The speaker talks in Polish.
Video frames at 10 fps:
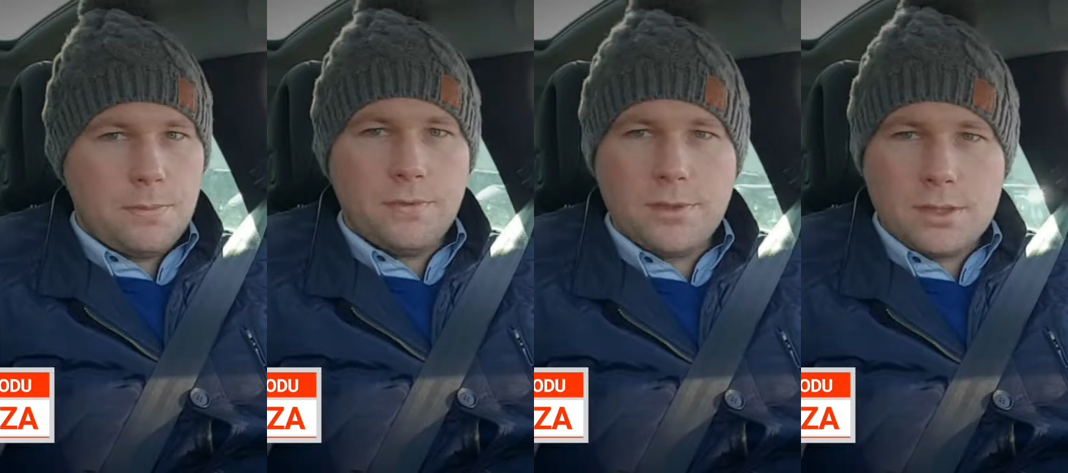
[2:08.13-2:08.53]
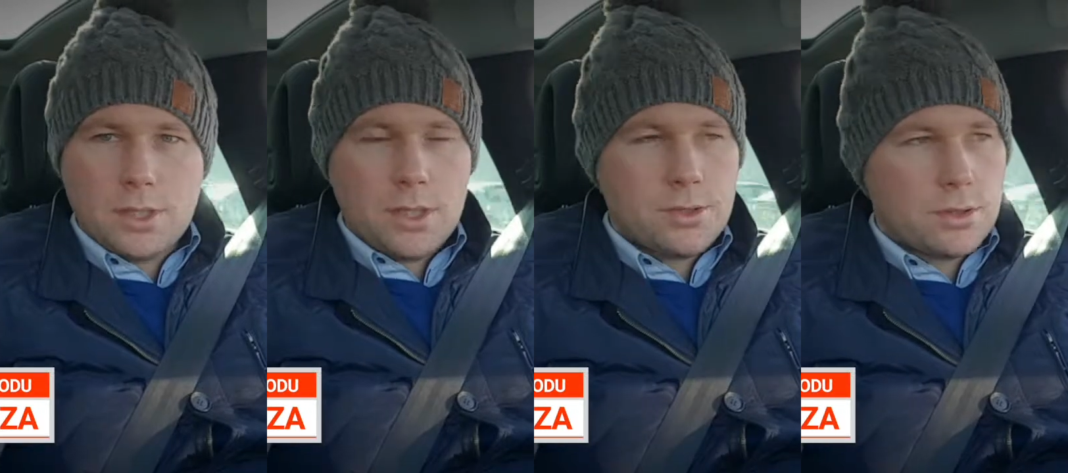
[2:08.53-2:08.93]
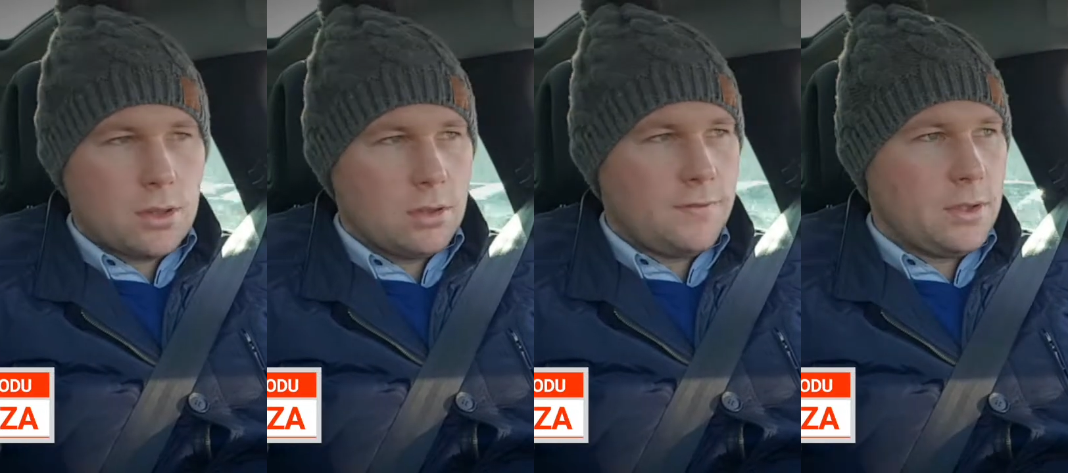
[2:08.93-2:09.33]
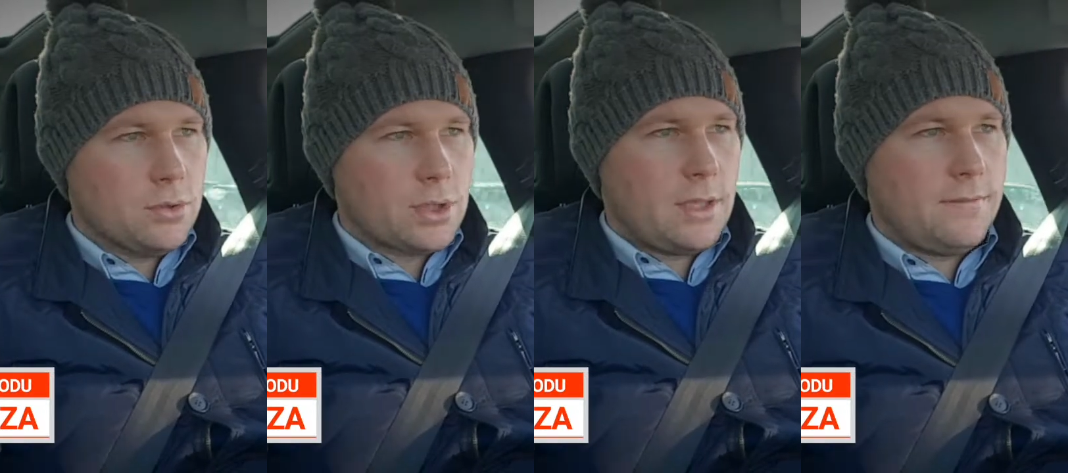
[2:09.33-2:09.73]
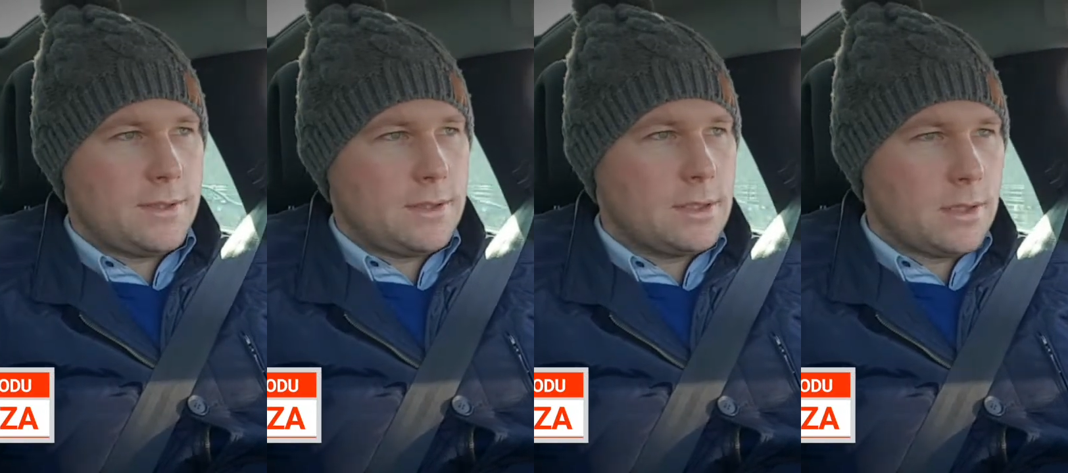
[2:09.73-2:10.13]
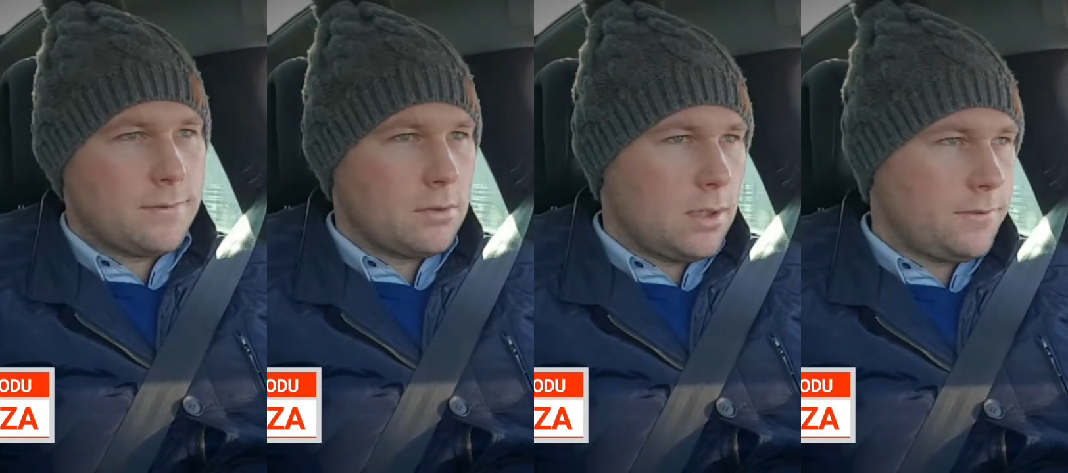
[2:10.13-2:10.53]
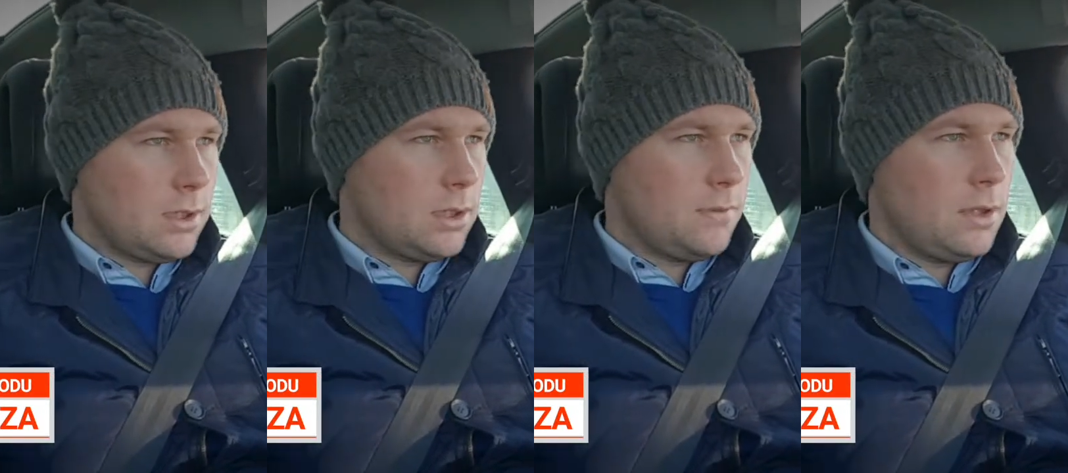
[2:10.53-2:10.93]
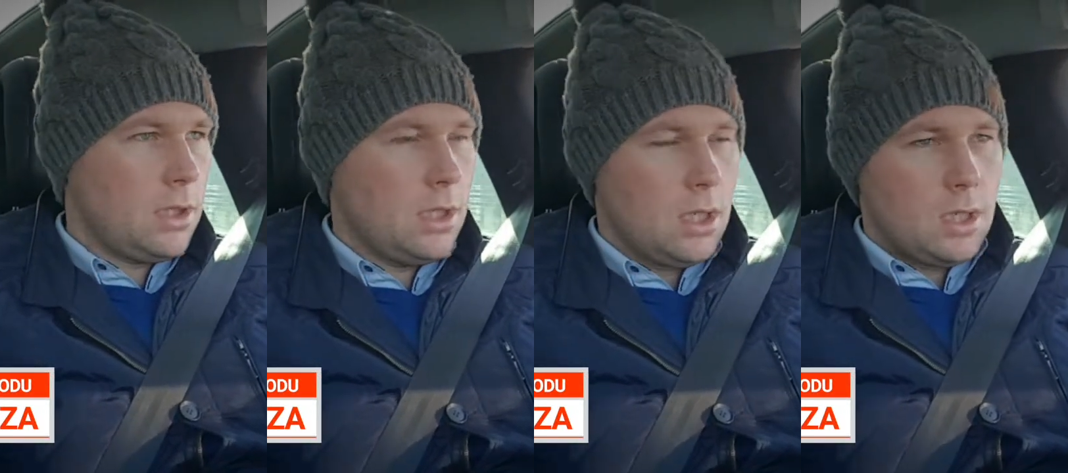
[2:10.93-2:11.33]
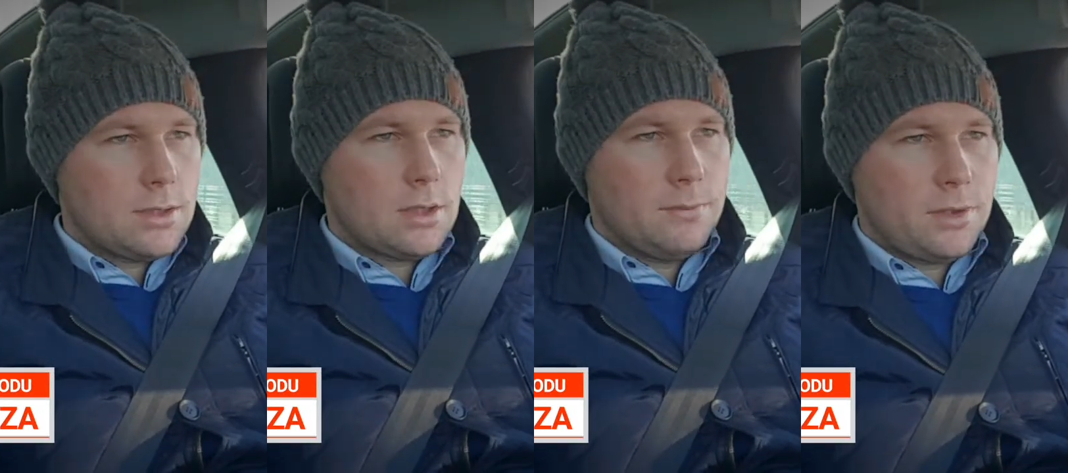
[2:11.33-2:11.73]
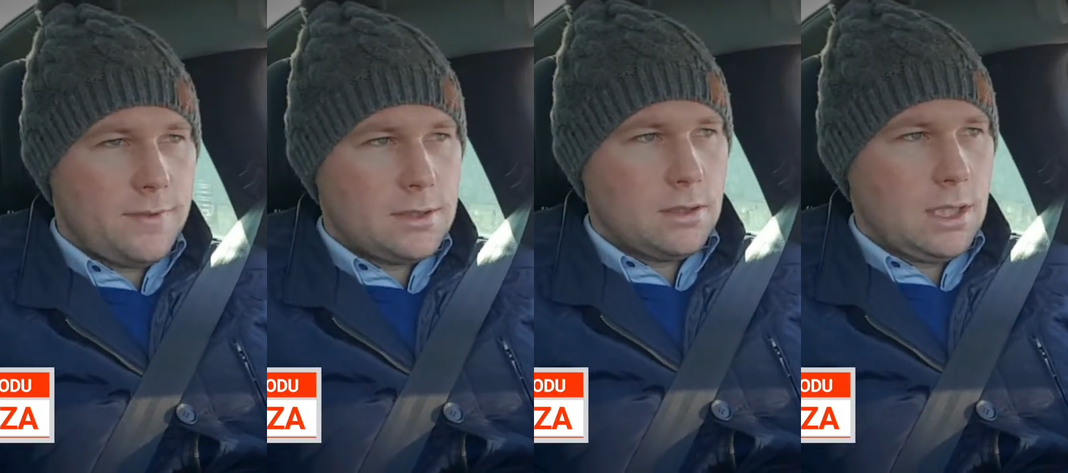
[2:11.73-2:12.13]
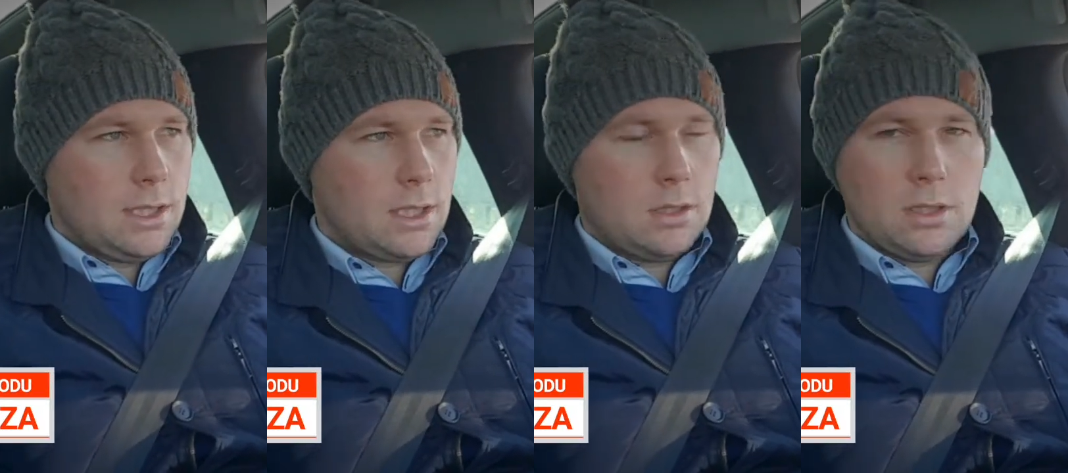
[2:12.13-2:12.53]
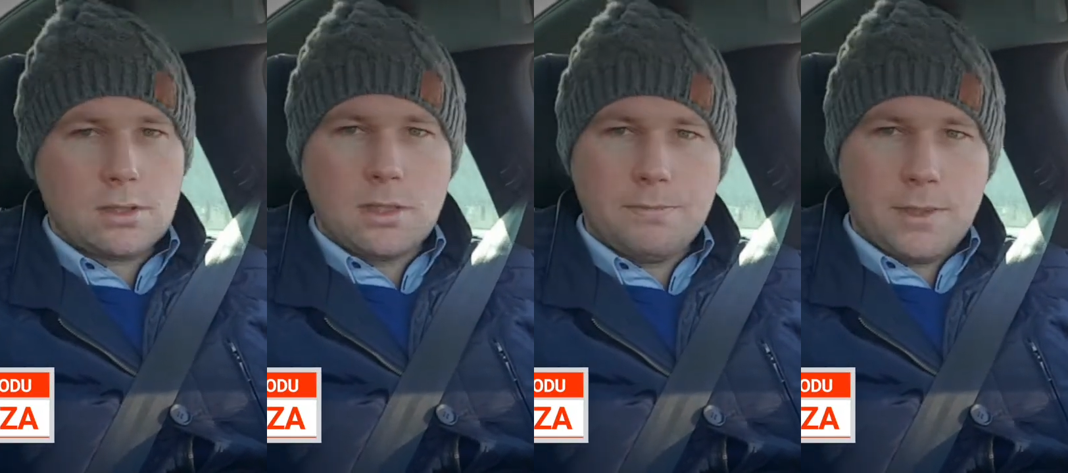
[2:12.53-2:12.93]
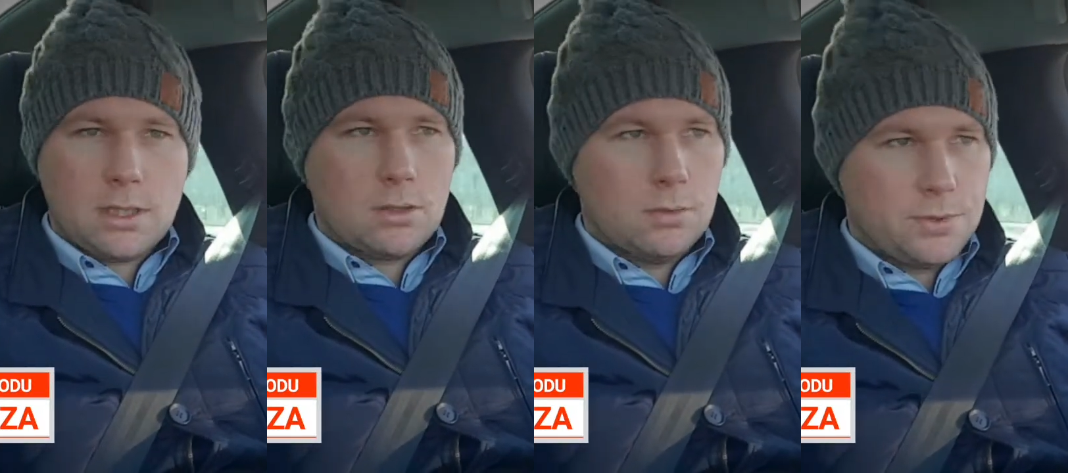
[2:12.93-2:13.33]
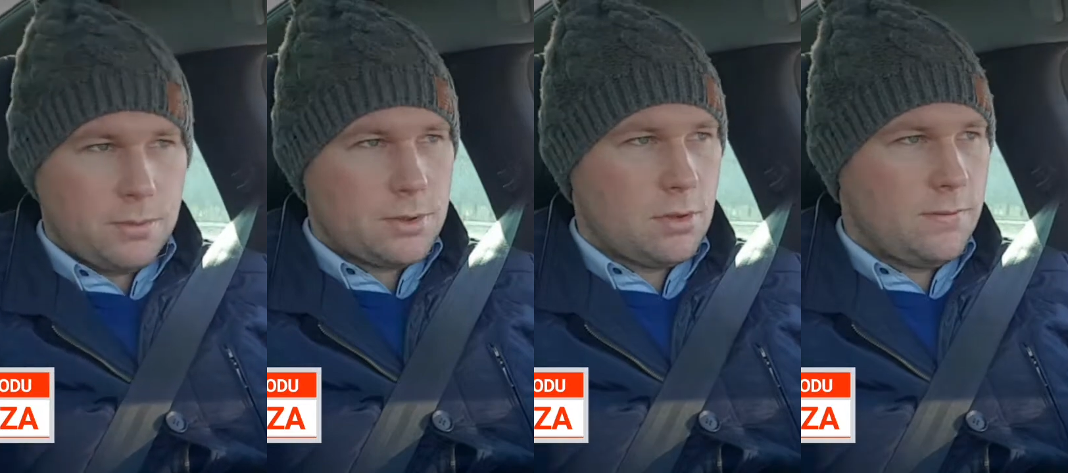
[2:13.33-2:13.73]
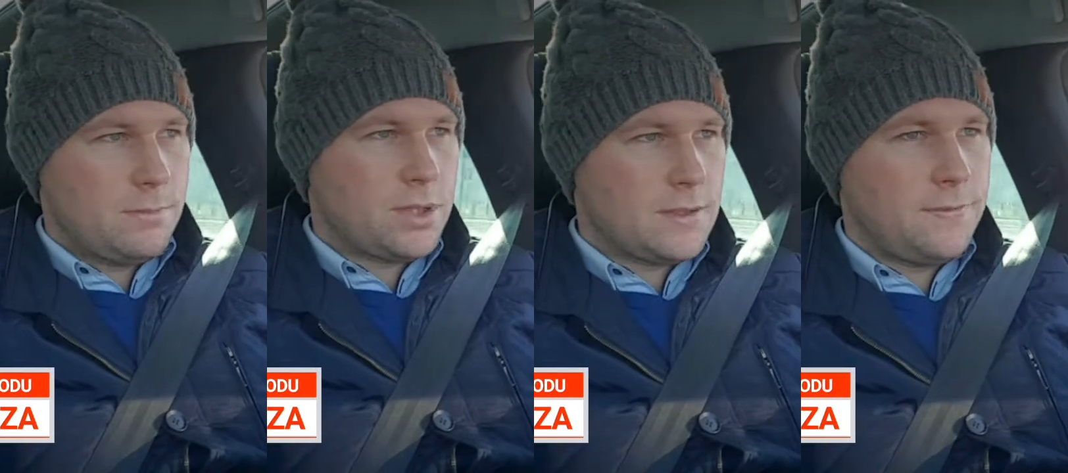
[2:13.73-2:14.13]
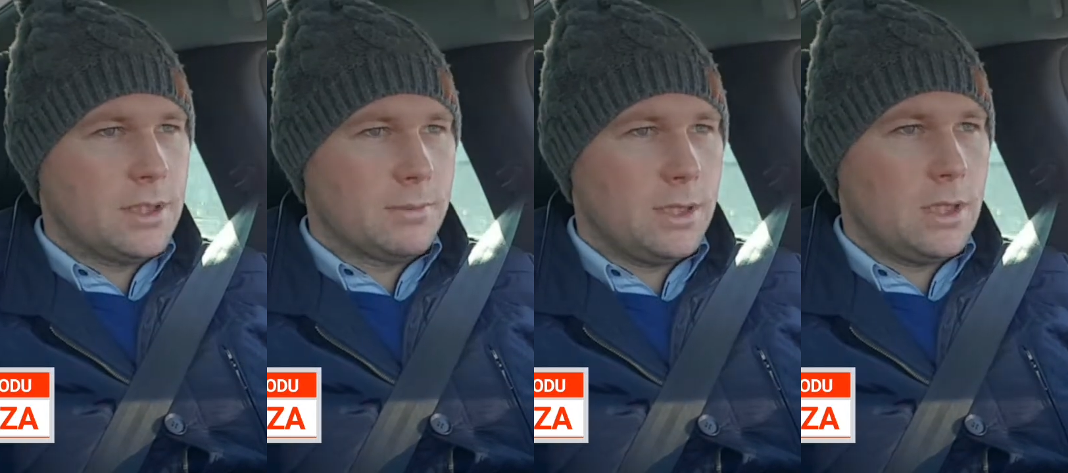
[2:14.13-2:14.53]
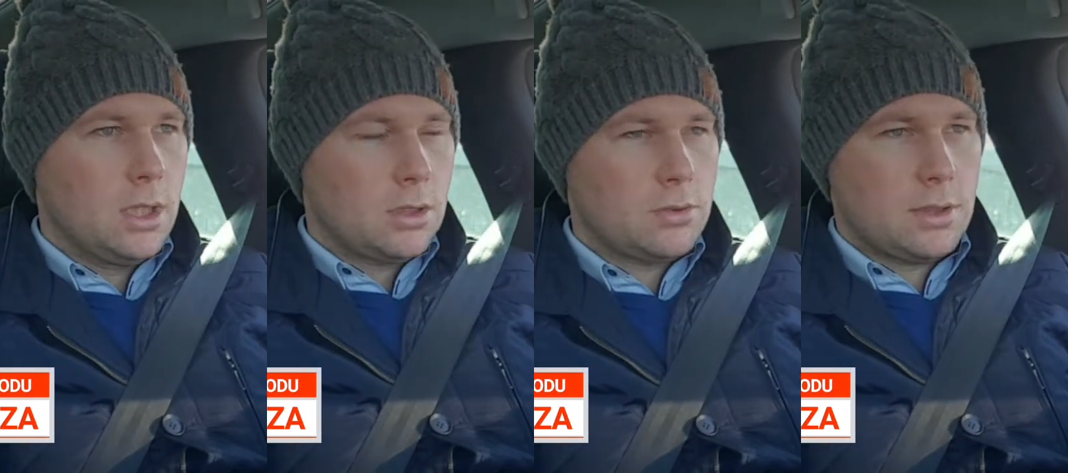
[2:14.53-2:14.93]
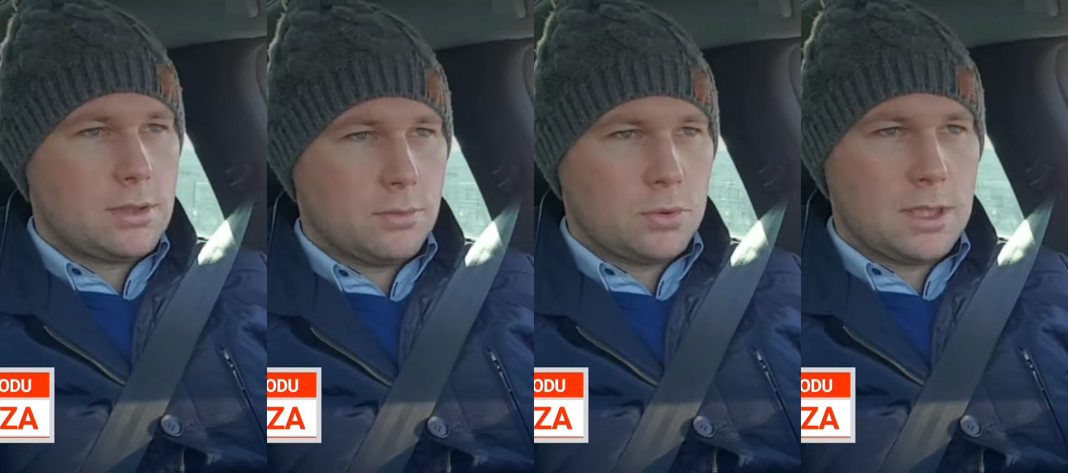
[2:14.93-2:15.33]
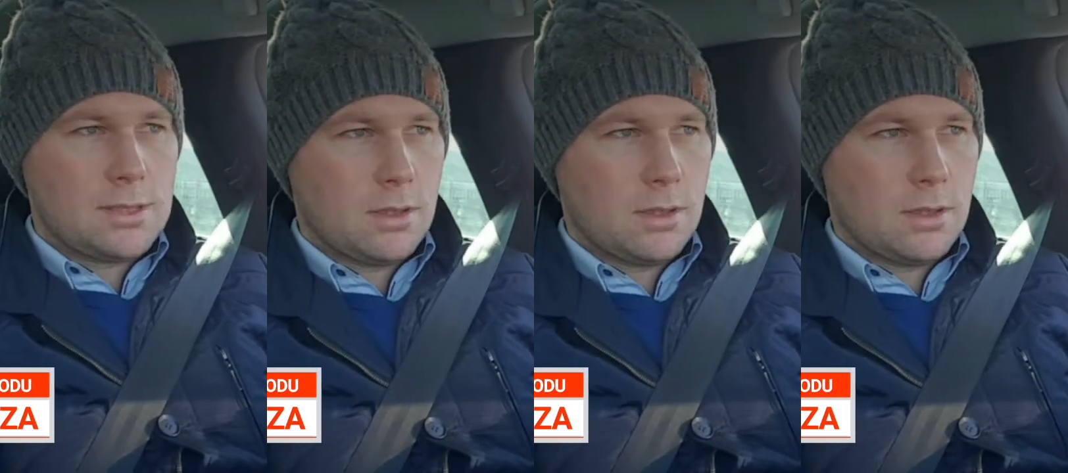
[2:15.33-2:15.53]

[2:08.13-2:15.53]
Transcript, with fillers: powiedzieć, to dwie duże inwestycje, które w tej chwili są prowadzone na Goleniowskim Parku Przemysłowym przez firmy, które są tutaj